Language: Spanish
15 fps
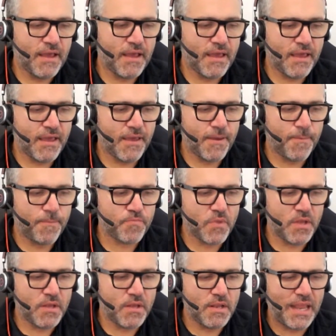que
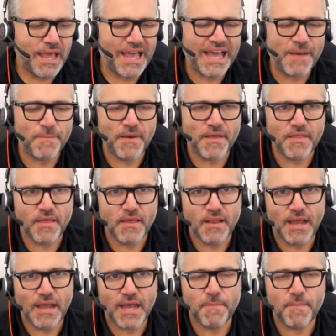la capa, de,
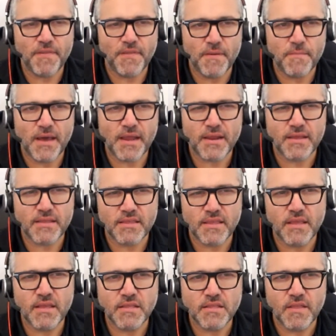la capa de
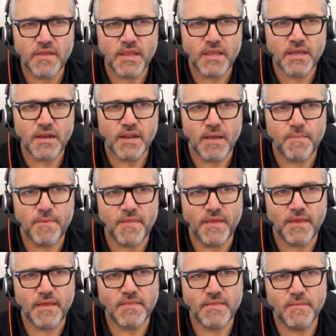marketing, te diría, la capa
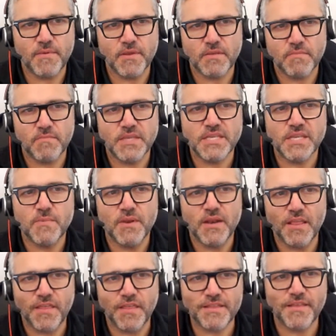de,
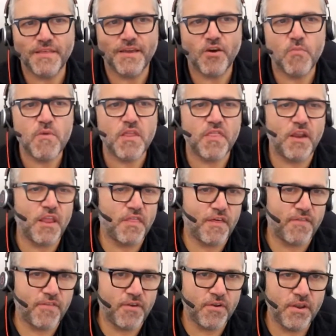visibilidad y de
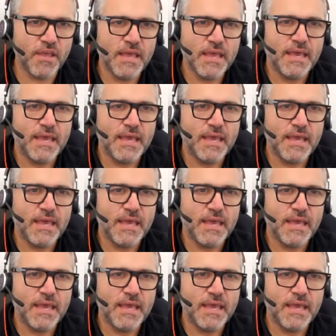comercialización